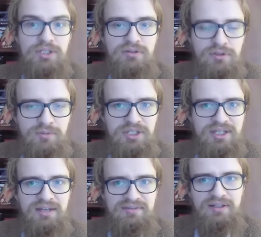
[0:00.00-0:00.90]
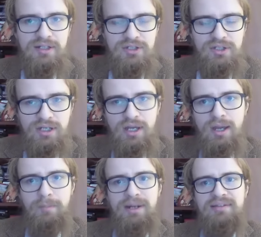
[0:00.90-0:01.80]
Myślę, że to będzie tak jak zwykle, czyli
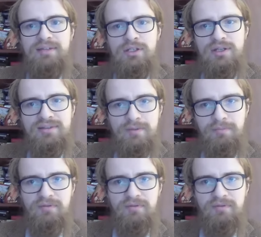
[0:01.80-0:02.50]
Palestyńczycy